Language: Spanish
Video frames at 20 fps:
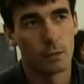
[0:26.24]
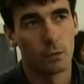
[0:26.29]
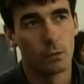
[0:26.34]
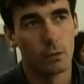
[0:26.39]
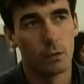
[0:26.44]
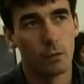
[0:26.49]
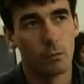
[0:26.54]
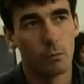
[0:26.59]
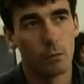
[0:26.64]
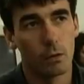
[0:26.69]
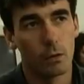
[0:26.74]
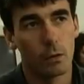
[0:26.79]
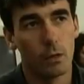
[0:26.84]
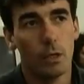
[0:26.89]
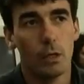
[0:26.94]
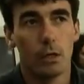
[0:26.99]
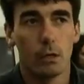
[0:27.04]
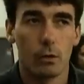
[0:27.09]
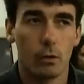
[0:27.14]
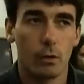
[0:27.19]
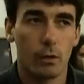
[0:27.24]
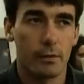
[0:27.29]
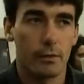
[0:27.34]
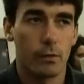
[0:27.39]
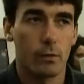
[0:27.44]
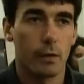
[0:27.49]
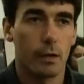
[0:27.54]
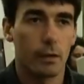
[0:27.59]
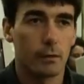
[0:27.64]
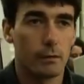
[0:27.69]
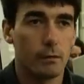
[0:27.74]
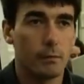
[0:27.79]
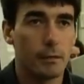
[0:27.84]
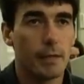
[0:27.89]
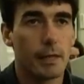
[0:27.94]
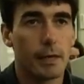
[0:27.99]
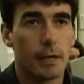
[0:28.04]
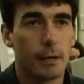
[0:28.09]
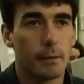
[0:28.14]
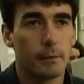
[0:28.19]
con el blog. No hacer una
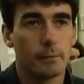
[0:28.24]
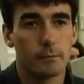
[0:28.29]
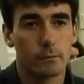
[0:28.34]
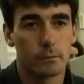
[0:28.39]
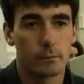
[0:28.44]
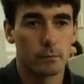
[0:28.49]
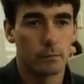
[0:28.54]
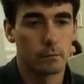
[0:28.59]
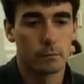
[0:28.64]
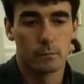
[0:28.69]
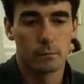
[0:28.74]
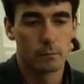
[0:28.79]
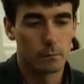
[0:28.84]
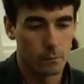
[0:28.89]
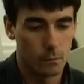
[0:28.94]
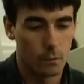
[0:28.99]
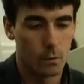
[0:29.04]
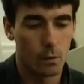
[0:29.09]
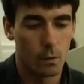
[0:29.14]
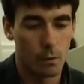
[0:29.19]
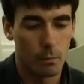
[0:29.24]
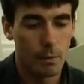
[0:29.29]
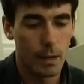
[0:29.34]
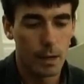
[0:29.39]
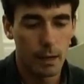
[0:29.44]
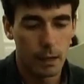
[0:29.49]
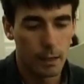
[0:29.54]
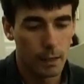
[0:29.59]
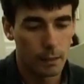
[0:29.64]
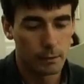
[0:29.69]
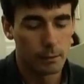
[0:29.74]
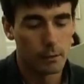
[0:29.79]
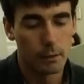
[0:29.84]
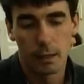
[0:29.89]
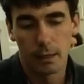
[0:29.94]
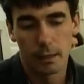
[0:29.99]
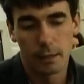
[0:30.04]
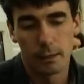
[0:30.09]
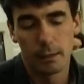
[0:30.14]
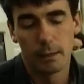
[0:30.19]
actividad normal,
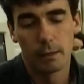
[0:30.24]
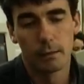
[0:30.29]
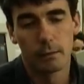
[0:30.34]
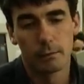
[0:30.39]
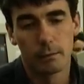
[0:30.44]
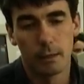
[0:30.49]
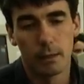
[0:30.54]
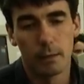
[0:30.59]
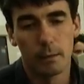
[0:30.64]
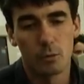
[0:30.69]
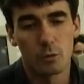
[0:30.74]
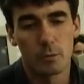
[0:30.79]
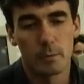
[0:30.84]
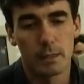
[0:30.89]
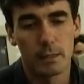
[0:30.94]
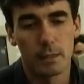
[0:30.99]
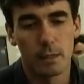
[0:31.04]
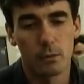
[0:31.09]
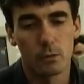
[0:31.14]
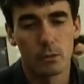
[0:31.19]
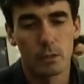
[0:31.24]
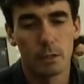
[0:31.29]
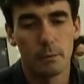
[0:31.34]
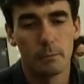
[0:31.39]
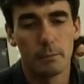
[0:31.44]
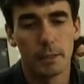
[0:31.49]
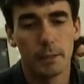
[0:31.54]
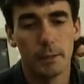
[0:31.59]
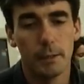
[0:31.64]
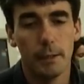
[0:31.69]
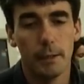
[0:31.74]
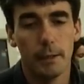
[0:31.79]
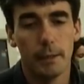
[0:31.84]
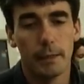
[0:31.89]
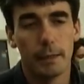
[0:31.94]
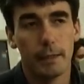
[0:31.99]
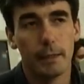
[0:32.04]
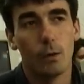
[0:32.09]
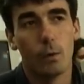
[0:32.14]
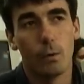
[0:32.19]
la, que teníamos pensado siempre,
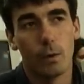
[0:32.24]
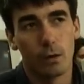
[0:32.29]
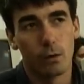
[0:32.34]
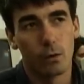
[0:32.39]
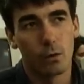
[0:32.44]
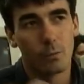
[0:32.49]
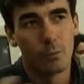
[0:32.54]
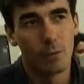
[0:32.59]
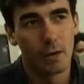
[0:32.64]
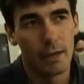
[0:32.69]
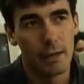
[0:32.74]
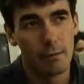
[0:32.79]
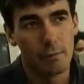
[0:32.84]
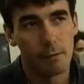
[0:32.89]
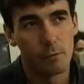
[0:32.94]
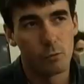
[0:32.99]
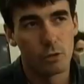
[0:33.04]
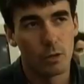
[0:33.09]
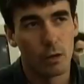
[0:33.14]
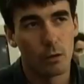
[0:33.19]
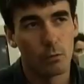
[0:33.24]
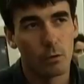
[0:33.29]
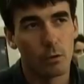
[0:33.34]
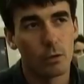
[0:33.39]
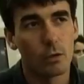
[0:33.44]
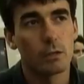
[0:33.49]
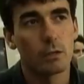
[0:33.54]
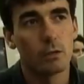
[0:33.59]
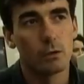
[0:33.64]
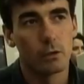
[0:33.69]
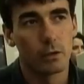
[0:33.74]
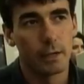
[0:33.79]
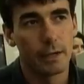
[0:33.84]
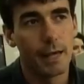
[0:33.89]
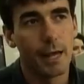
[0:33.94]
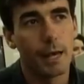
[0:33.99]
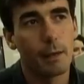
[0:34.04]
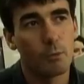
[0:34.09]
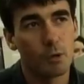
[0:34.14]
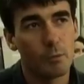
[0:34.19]
y luego cómo la llevamos al blog, sino que
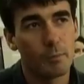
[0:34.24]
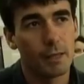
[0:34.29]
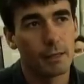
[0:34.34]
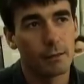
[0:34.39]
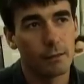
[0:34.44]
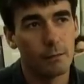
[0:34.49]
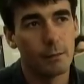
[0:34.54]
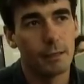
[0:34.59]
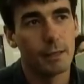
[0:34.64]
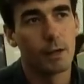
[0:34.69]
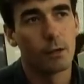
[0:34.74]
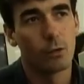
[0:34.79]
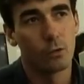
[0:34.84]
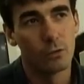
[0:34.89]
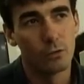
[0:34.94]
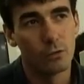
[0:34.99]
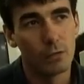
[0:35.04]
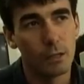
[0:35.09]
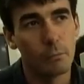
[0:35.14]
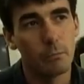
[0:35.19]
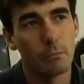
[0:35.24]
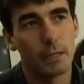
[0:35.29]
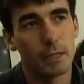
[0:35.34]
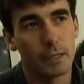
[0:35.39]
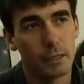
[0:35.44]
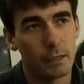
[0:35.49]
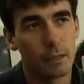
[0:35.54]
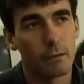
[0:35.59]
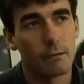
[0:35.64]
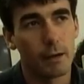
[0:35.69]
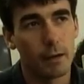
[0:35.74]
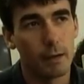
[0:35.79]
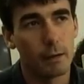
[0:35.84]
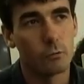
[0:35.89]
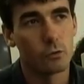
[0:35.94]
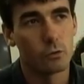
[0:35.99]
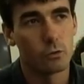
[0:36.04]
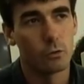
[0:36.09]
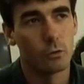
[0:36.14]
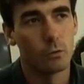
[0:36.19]
ya la propia actividad contemple que
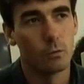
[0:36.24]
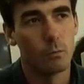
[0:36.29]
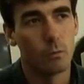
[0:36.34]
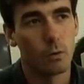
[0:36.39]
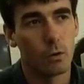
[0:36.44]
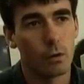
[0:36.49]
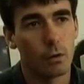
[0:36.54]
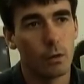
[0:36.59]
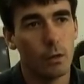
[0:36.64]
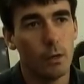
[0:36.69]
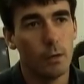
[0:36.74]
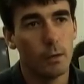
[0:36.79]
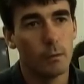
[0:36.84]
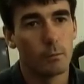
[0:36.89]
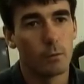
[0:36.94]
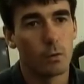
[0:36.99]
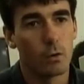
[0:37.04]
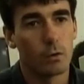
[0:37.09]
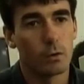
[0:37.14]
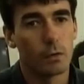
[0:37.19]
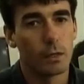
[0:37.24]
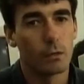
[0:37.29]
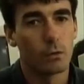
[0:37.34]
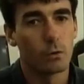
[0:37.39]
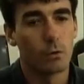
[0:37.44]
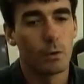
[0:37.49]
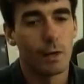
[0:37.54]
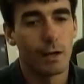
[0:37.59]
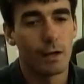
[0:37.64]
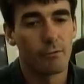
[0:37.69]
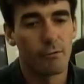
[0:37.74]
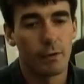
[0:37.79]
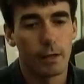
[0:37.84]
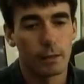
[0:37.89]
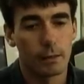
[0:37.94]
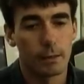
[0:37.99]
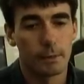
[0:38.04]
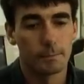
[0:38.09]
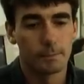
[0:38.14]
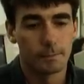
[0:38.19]
trabajamos con un blog. Por lo tanto, no hará
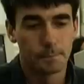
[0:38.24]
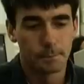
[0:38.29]
falta,